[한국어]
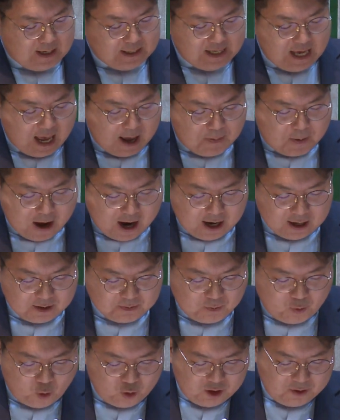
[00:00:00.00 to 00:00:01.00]

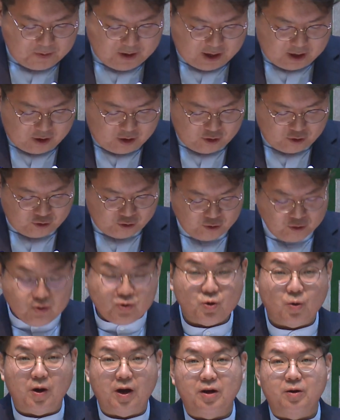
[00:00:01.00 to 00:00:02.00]
예배하는 모임에
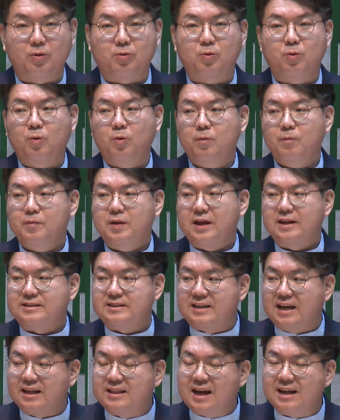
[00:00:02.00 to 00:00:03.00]
순종하였고
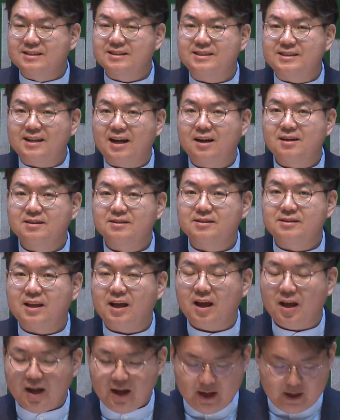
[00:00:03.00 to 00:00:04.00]
재단 쌓을
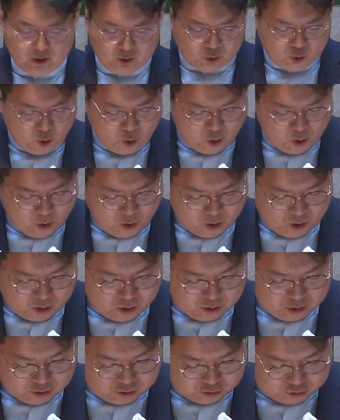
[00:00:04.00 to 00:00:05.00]
때
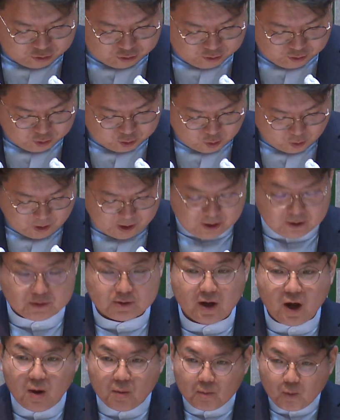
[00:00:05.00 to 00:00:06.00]
또
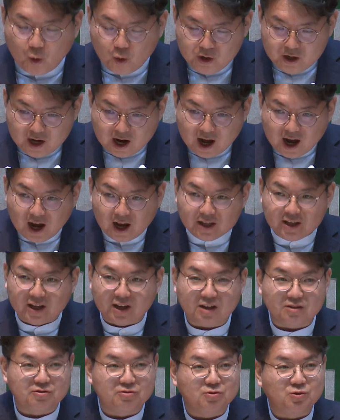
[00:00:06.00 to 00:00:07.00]
순종하였어. 모이라
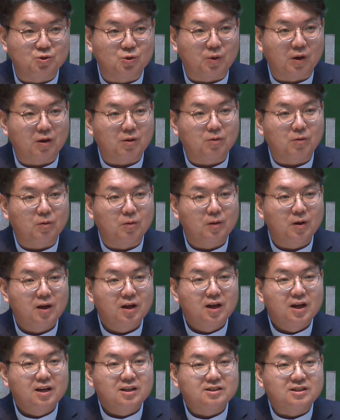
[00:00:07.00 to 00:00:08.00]
하니까 순종했고
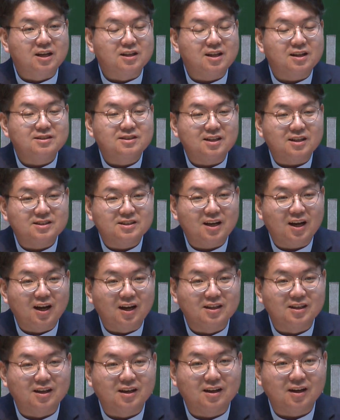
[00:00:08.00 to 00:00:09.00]
재단 쌓자
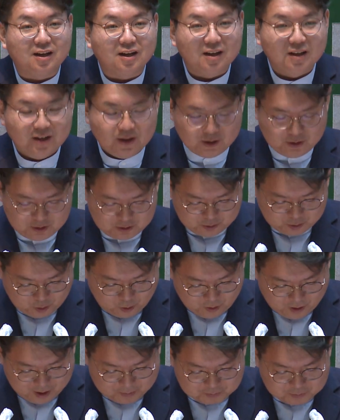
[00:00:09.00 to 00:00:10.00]
하니까
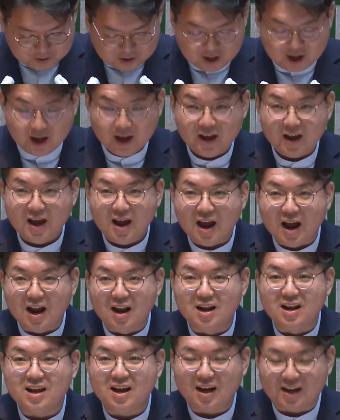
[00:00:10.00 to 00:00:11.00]
또 함께
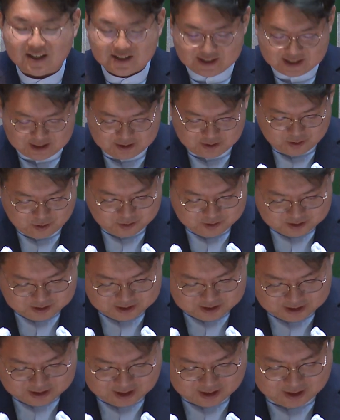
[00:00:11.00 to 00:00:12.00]
엘리야가 쌓던 그
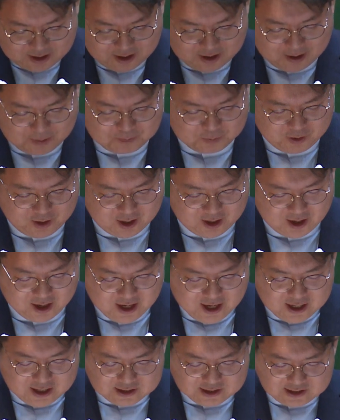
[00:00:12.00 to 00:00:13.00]
재단을 함께
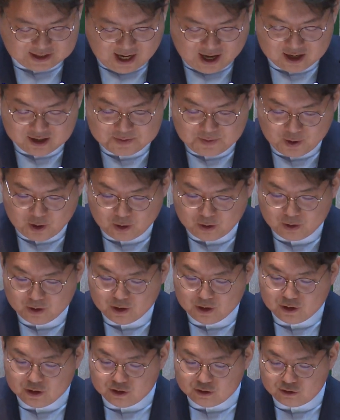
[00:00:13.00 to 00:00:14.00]
쌓으며
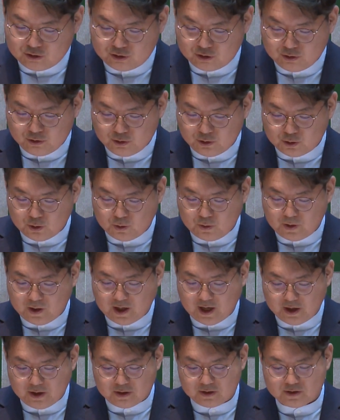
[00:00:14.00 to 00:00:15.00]

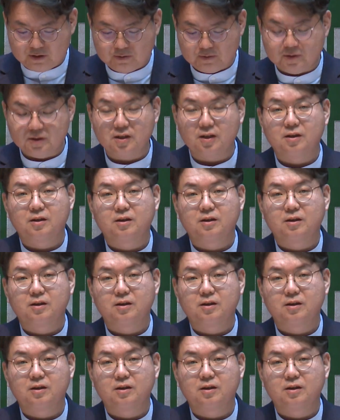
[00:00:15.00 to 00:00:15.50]
순종하였습니다.